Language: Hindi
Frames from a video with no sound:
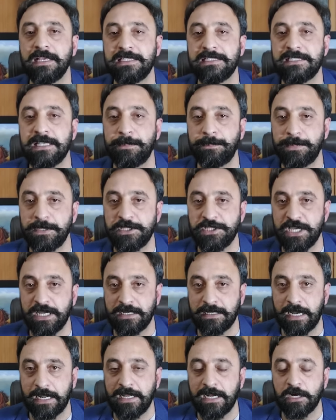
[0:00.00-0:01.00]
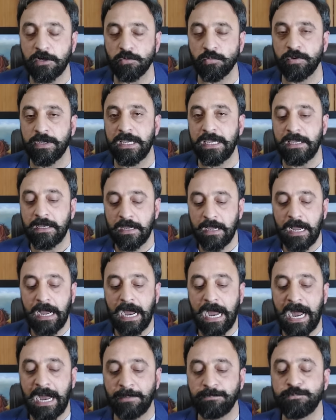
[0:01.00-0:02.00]
इससे पीछे नहीं हटूंगी
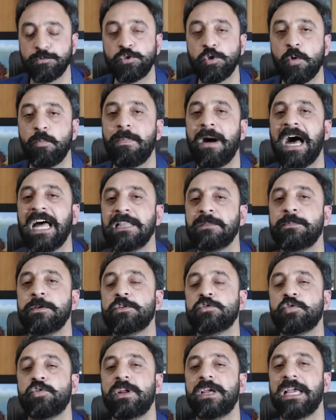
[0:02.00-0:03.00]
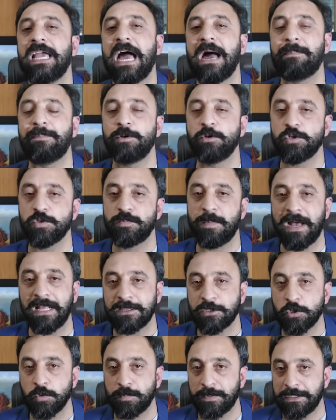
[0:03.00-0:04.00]
आप जो बात भी सुनेंगे आपने उस
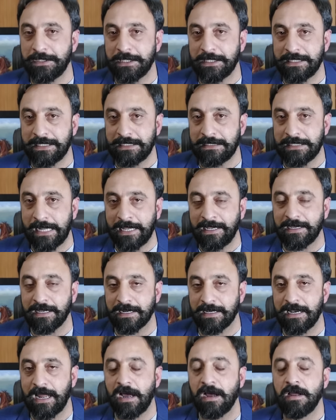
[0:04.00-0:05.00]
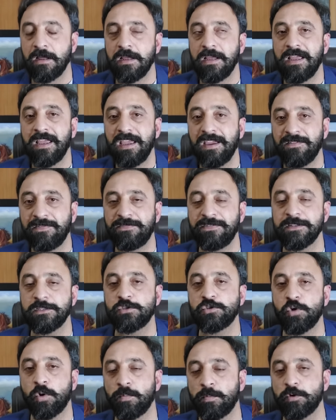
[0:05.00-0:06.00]
बात के ऊपर यकीन नहीं करना इफ्फत
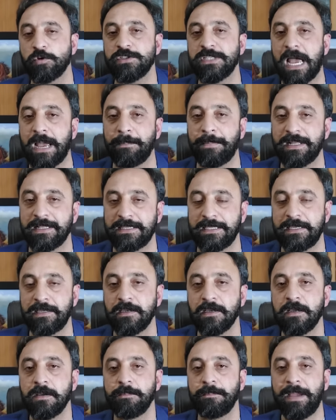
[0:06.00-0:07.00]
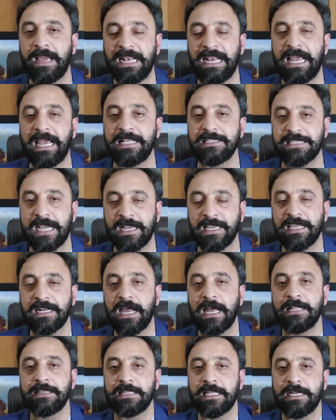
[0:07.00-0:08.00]
सोमरो साहिबा थी पहले जहांगीर
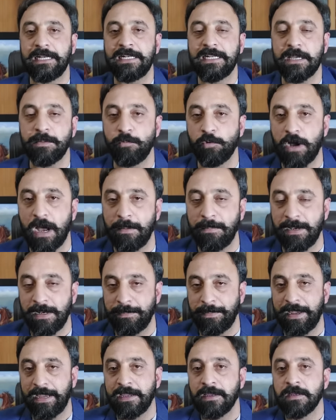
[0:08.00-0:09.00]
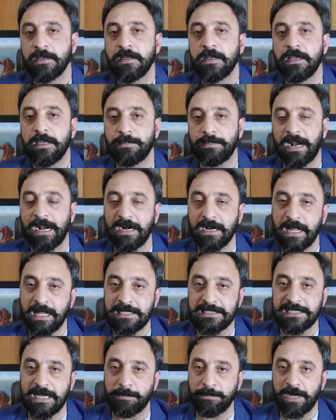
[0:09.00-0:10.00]
खान तरीन के मुकाबले में इमरान
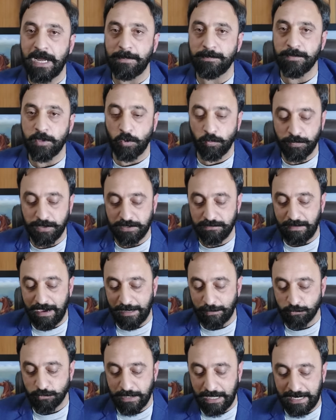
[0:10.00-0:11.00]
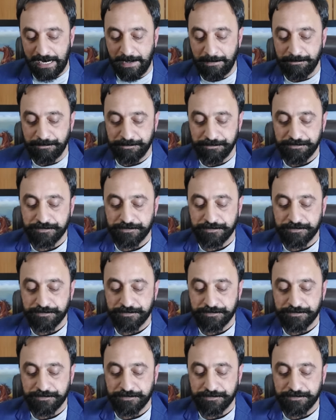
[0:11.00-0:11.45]
खान साहब ने अपना उम्मीदवार उतारा